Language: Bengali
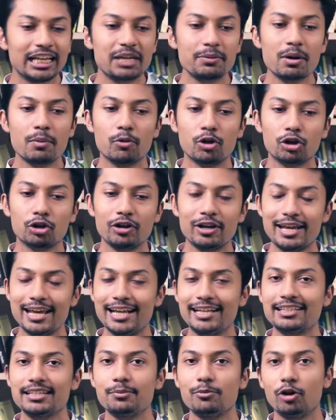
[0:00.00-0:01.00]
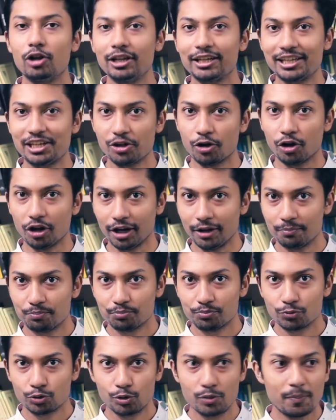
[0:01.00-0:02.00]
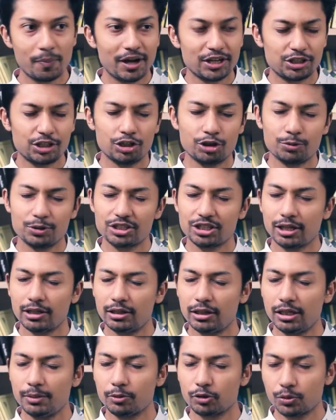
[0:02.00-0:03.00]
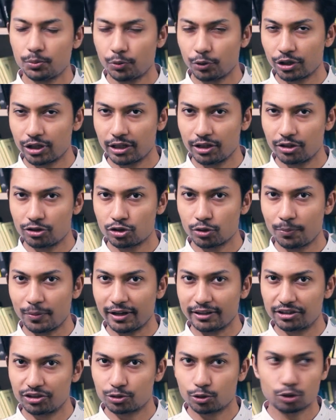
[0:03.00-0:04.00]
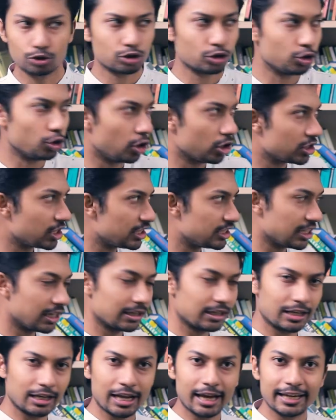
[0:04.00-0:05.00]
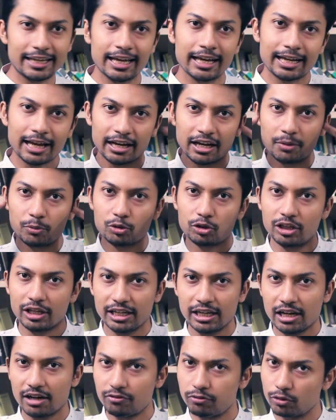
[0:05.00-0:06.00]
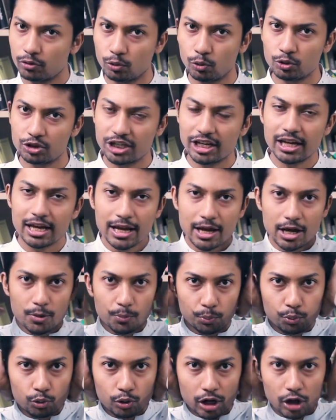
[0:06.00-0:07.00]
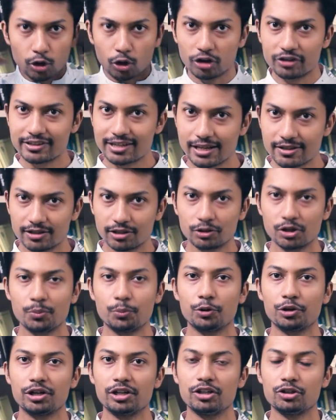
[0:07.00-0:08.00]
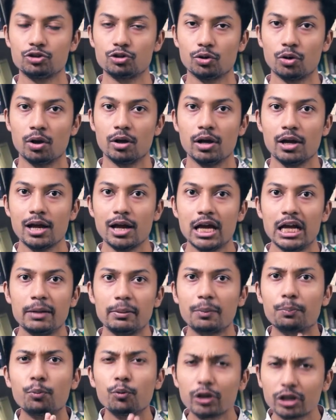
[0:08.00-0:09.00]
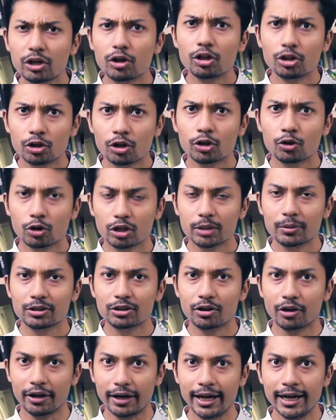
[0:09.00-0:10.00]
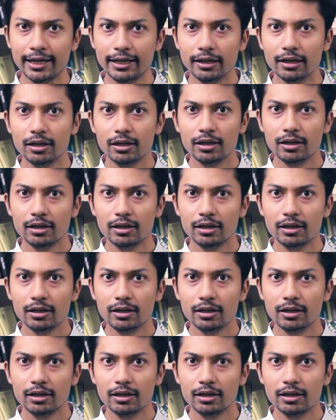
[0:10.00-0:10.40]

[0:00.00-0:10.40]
কিংবা মনে করে এক্সাম হলে কি হয় তুমি বাসায় তোমার শান্তি মতো পরীক্ষা দিচ্ছ প্র্যাকটিস করছো দরজার জানা লাগিয়ে কানের মধ্যে ইয়ারফোন বুঝে পুরো নয়েস ক্যান্সেল করে পরীক্ষা দিচ্ছ বাট পরীক্ষা হলে তো অনেক কথাবার্তা হয় রাইট